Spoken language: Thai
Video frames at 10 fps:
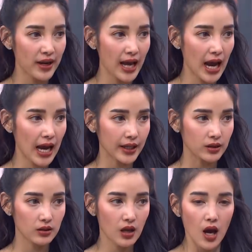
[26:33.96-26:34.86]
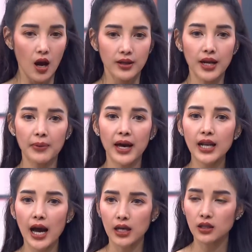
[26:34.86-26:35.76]
ไม่ได้อย่างแพ
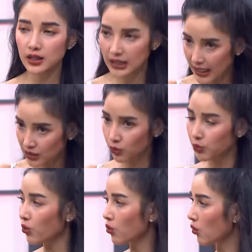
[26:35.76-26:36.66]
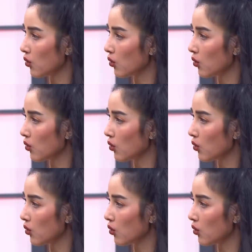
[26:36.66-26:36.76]
ทย์เคยทาสีชมพู